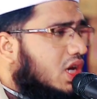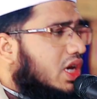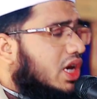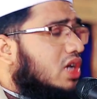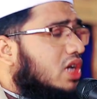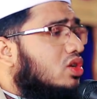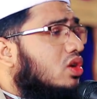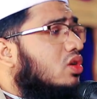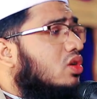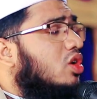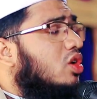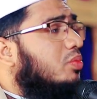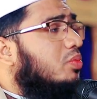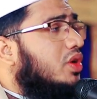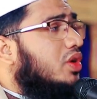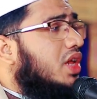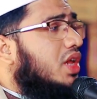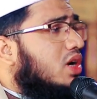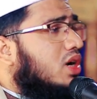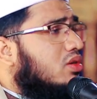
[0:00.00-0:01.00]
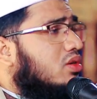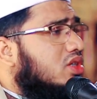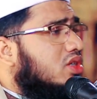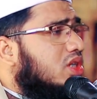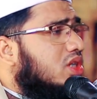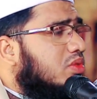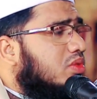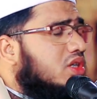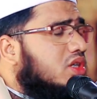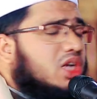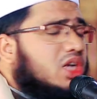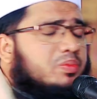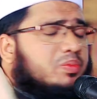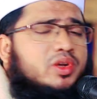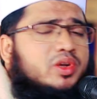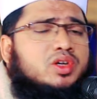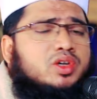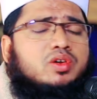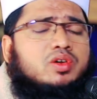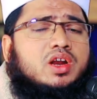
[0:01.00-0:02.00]
এজন্য বৈরাগ্য জীবন
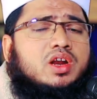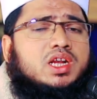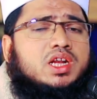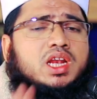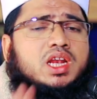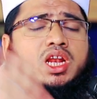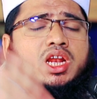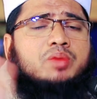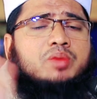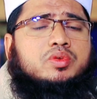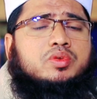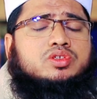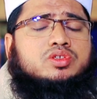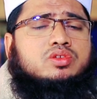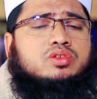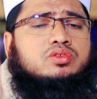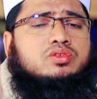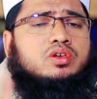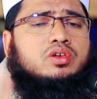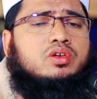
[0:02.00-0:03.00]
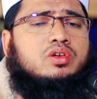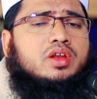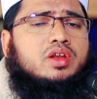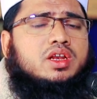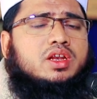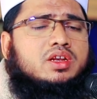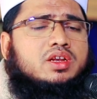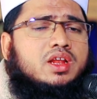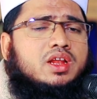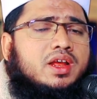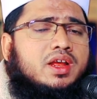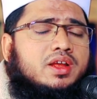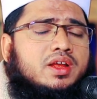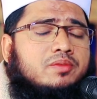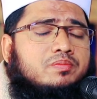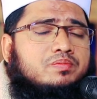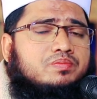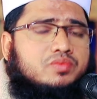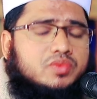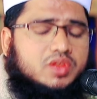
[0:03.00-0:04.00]
যাপন করাটা আল্লাহ পছন্দ করেন না
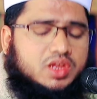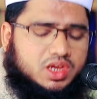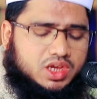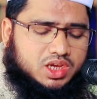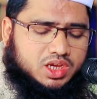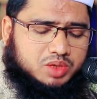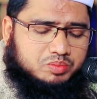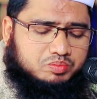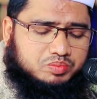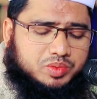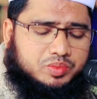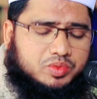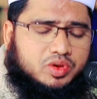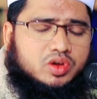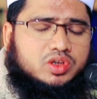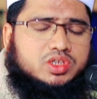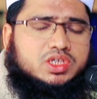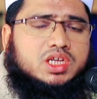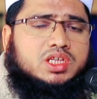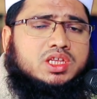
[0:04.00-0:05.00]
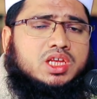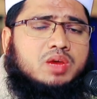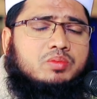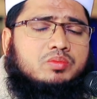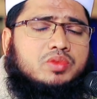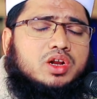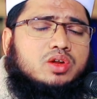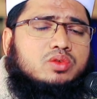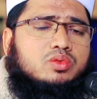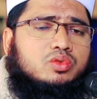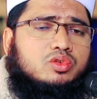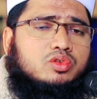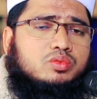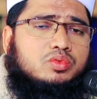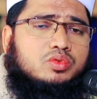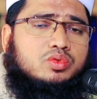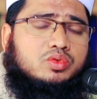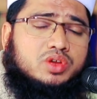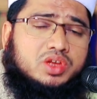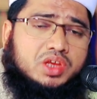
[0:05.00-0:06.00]
বিবাহ সাদী আমরা করব
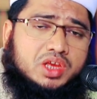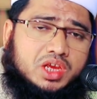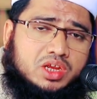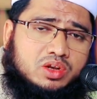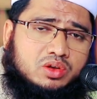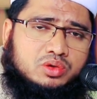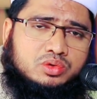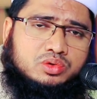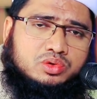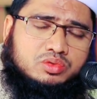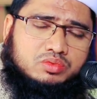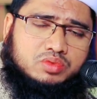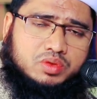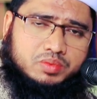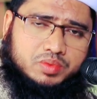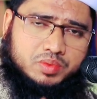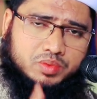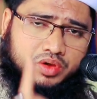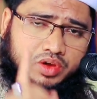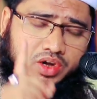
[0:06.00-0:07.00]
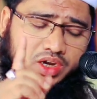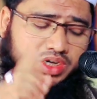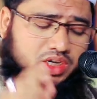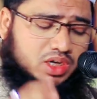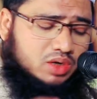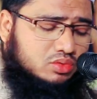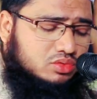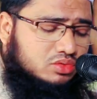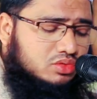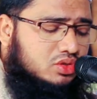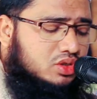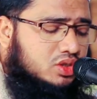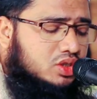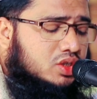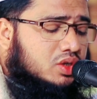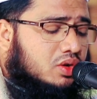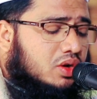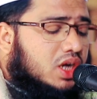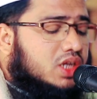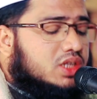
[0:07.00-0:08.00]
কেন করব বিবাহের একটা উদ্দেশ্য
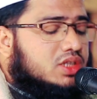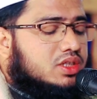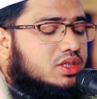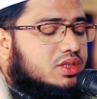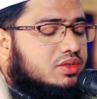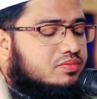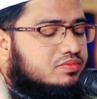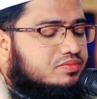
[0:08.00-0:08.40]
আছে